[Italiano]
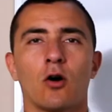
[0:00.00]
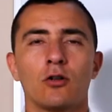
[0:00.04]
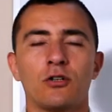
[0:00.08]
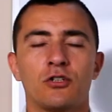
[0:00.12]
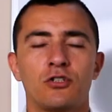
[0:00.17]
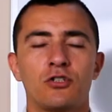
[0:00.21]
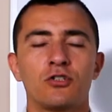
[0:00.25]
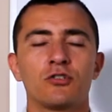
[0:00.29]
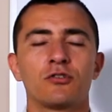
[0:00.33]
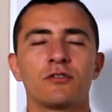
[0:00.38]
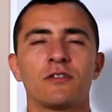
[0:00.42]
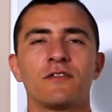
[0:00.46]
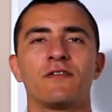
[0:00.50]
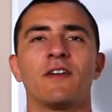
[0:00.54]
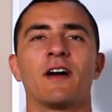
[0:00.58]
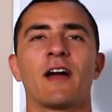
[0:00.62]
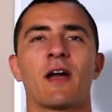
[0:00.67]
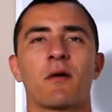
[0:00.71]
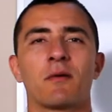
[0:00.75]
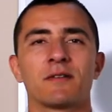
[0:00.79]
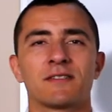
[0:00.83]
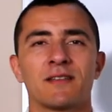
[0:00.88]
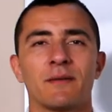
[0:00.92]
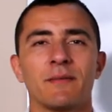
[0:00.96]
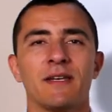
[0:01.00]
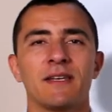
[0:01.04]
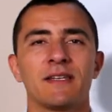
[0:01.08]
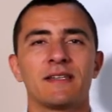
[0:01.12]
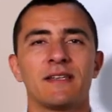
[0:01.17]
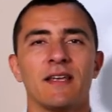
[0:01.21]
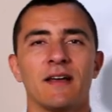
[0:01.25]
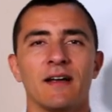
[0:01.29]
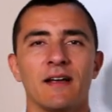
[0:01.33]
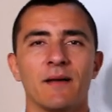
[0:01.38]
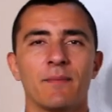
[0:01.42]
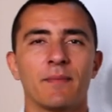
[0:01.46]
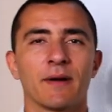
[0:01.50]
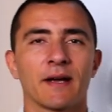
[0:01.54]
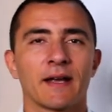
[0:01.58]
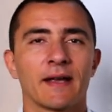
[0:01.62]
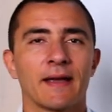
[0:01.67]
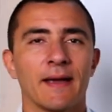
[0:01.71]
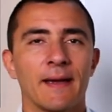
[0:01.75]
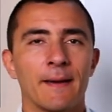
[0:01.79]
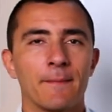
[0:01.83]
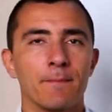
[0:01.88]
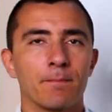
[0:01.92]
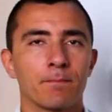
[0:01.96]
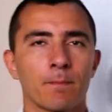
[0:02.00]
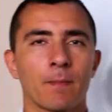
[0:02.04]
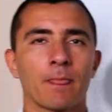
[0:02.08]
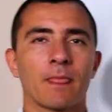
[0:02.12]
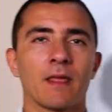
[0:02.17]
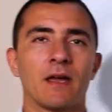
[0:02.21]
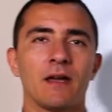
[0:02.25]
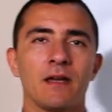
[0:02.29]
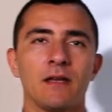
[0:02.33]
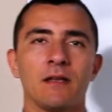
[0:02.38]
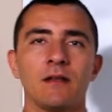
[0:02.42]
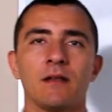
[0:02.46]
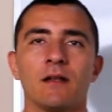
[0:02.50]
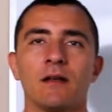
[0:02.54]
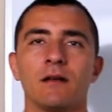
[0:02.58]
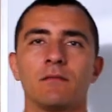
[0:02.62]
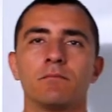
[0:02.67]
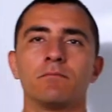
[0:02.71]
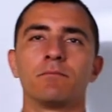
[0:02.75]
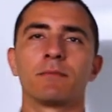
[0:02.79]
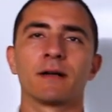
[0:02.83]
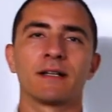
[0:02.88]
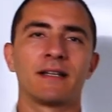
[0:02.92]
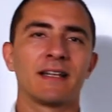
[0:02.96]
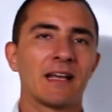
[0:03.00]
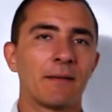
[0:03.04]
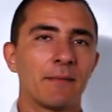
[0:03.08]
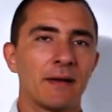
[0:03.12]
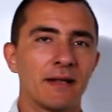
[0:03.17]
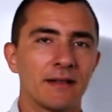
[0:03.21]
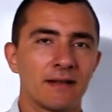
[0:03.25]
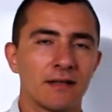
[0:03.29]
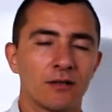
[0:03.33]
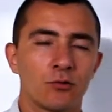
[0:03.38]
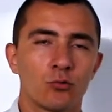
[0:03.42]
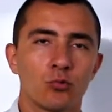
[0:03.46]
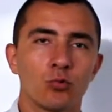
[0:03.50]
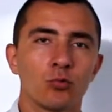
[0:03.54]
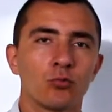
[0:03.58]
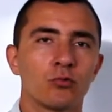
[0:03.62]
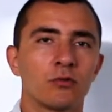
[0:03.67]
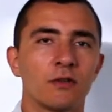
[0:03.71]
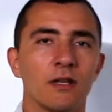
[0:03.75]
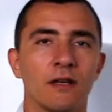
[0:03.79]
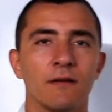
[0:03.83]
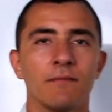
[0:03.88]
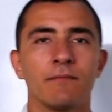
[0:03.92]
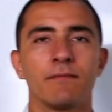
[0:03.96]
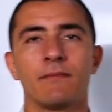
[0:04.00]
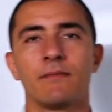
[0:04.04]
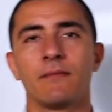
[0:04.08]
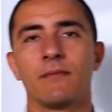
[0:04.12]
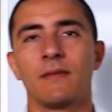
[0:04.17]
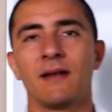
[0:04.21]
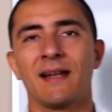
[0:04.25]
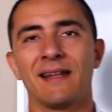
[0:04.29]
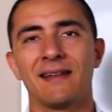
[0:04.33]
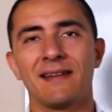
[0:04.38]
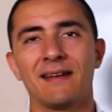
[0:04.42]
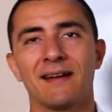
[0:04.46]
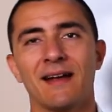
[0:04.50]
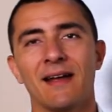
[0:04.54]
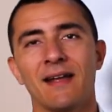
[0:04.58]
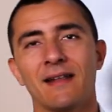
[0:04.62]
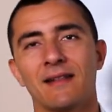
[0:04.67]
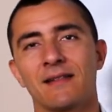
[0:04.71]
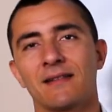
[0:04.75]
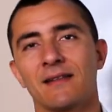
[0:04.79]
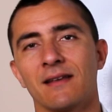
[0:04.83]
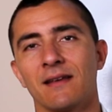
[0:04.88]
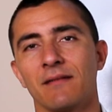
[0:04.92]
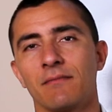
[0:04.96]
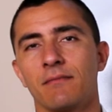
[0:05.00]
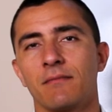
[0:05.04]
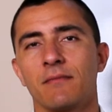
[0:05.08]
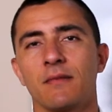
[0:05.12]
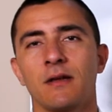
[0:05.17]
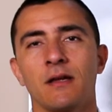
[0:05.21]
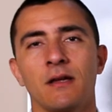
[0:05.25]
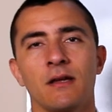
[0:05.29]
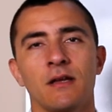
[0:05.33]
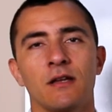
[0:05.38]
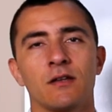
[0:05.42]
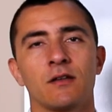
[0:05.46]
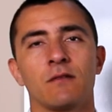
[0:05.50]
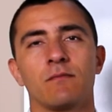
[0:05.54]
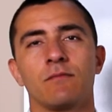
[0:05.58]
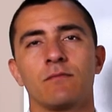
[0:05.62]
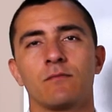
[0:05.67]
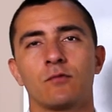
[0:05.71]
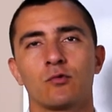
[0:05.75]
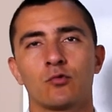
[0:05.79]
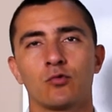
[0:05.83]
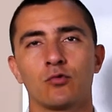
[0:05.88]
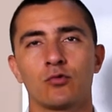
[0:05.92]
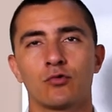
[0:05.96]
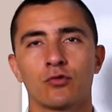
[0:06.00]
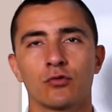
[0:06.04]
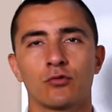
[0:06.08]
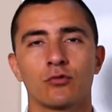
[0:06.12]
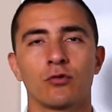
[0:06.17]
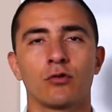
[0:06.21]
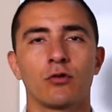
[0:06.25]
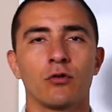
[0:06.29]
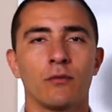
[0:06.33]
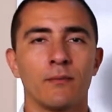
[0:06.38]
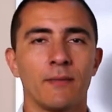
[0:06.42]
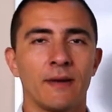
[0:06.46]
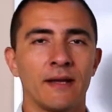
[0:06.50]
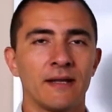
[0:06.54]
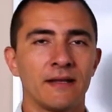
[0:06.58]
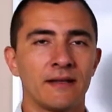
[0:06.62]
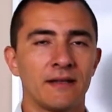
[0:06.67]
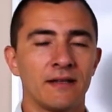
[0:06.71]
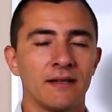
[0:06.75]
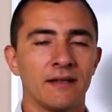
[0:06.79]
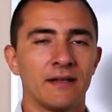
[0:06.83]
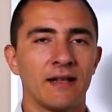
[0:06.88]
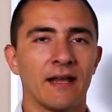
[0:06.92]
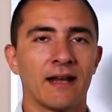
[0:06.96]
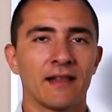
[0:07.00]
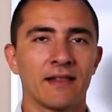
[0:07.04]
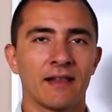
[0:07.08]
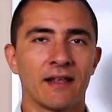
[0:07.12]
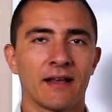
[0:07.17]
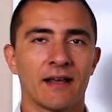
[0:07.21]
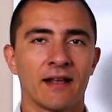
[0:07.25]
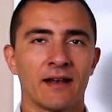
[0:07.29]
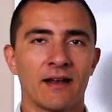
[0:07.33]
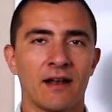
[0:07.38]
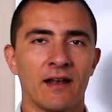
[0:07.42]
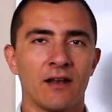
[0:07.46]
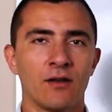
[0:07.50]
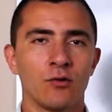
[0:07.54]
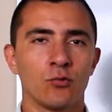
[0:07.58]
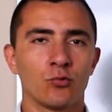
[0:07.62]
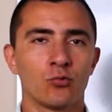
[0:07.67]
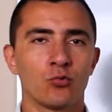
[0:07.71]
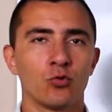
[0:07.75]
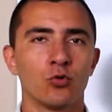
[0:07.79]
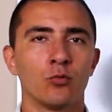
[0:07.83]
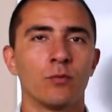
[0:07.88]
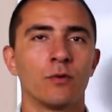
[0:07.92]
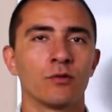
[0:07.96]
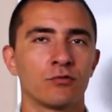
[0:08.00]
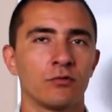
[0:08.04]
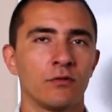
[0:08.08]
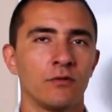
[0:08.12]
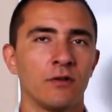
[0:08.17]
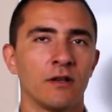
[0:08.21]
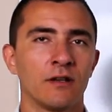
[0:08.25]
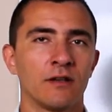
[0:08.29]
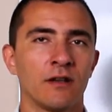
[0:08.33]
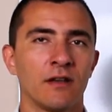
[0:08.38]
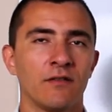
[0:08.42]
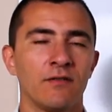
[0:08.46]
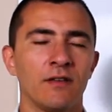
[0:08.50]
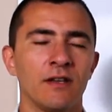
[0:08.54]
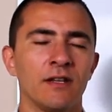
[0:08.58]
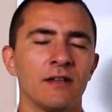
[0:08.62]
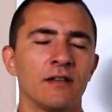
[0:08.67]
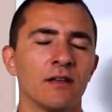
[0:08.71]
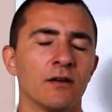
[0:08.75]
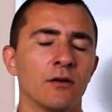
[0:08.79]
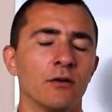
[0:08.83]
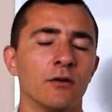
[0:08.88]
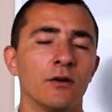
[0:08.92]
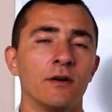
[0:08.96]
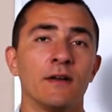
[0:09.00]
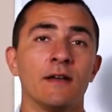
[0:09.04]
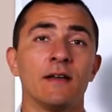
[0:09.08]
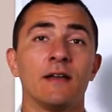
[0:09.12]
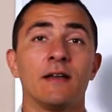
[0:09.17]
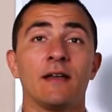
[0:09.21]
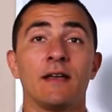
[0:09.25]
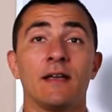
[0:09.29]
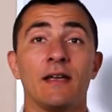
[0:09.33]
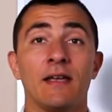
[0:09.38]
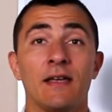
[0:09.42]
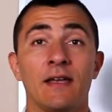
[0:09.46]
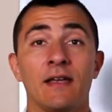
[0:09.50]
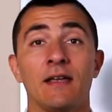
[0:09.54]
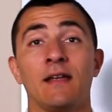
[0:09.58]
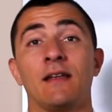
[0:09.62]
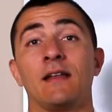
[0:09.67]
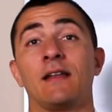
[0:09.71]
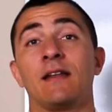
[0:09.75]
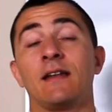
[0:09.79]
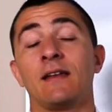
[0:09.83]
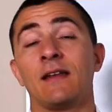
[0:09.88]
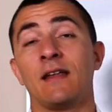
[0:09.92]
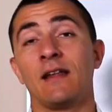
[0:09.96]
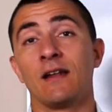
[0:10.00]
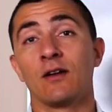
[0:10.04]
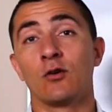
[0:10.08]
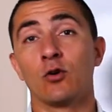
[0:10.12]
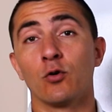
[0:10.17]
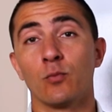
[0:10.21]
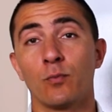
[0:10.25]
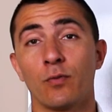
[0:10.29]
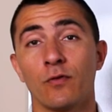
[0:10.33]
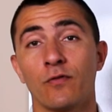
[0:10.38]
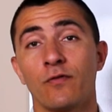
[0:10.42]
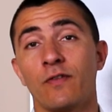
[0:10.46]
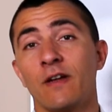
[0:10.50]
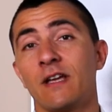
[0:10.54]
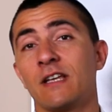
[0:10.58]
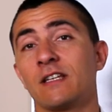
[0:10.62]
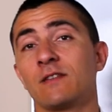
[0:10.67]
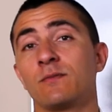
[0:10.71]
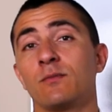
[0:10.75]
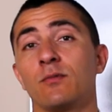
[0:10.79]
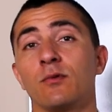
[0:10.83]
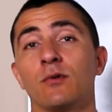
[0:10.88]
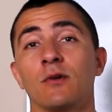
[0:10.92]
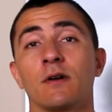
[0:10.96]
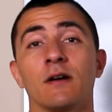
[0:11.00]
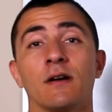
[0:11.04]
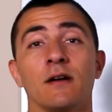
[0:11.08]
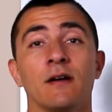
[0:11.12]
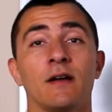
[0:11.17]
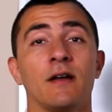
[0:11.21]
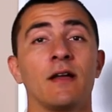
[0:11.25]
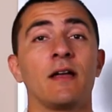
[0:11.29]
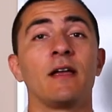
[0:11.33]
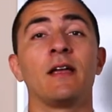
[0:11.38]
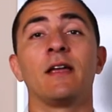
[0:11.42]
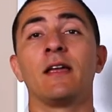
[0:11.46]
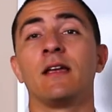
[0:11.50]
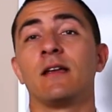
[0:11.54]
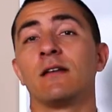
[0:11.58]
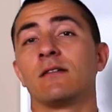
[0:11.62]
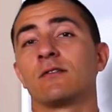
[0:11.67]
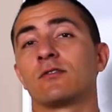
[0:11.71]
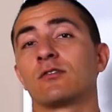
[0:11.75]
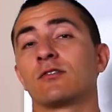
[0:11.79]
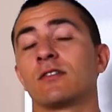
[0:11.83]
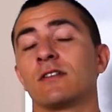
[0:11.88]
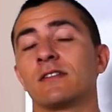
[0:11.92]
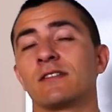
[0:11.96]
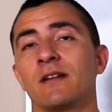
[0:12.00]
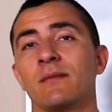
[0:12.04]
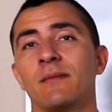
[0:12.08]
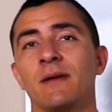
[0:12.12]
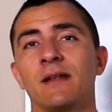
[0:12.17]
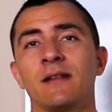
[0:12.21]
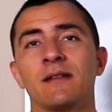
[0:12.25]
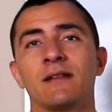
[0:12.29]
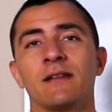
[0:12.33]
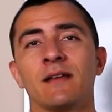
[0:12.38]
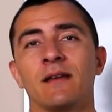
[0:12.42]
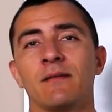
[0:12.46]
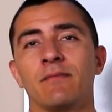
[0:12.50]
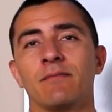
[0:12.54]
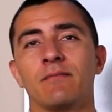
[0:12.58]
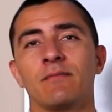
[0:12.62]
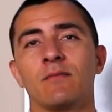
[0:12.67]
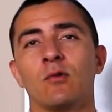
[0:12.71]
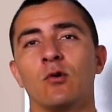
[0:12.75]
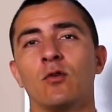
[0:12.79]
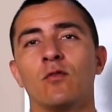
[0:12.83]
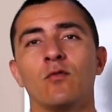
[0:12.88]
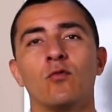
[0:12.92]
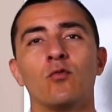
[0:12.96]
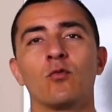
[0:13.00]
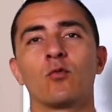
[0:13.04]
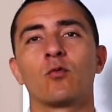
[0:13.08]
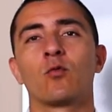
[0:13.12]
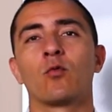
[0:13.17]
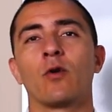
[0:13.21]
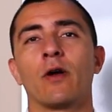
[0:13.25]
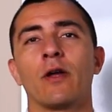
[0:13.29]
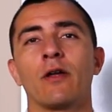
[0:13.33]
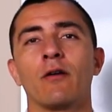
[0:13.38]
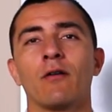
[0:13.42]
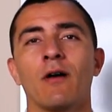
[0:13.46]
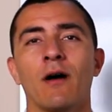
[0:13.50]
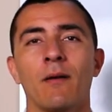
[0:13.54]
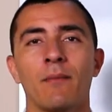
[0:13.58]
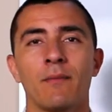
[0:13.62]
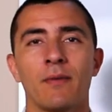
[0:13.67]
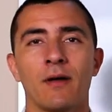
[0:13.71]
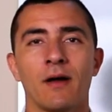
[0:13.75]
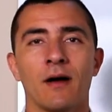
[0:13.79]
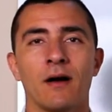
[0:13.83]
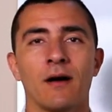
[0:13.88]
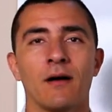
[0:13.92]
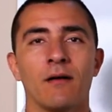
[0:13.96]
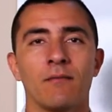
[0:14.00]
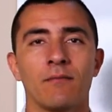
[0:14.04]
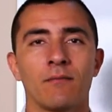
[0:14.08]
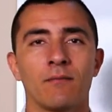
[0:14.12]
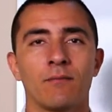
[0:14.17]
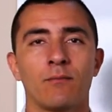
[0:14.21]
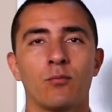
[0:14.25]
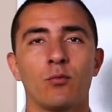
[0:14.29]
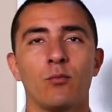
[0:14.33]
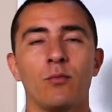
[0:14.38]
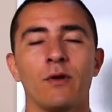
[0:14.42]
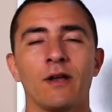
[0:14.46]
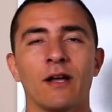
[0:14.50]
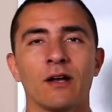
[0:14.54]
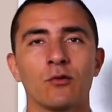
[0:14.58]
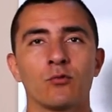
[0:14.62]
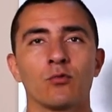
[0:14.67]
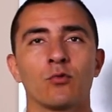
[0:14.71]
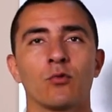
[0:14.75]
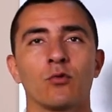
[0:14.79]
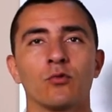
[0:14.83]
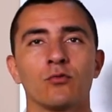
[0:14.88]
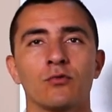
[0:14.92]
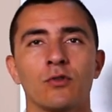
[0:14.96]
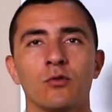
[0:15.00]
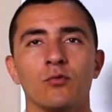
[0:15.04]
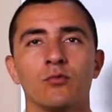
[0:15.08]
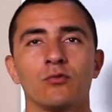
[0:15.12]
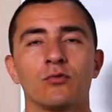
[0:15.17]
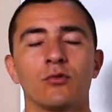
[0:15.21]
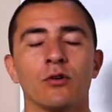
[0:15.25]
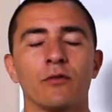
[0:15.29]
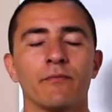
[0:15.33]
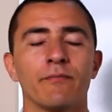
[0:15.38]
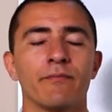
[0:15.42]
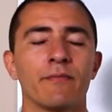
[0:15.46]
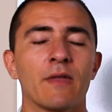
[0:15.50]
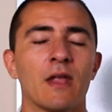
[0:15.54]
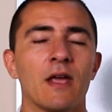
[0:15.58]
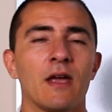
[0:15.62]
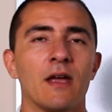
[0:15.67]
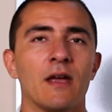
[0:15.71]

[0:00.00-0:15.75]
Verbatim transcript: Ho deciso di fare questa miniserie perché in praticamente tutte le dirette e su, sotto i commenti dei, del canale YouTube, sui, nei video e nel gruppo Facebook e sostanzialmente ovunque io abbia pubblicato un contenuto,